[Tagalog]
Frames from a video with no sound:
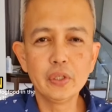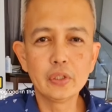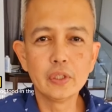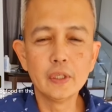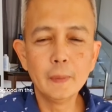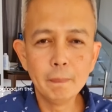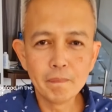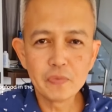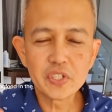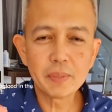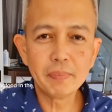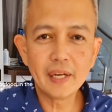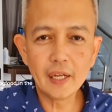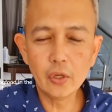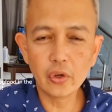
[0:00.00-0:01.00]
ito sa
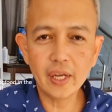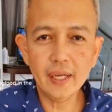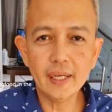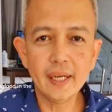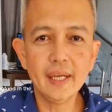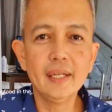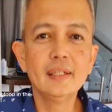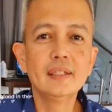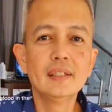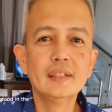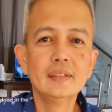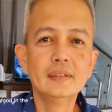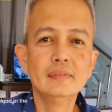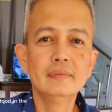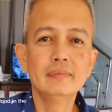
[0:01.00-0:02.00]
Manalo K9.
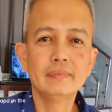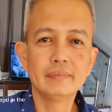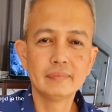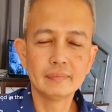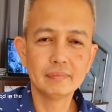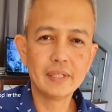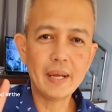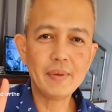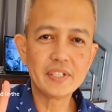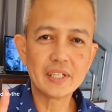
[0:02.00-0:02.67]
Maraming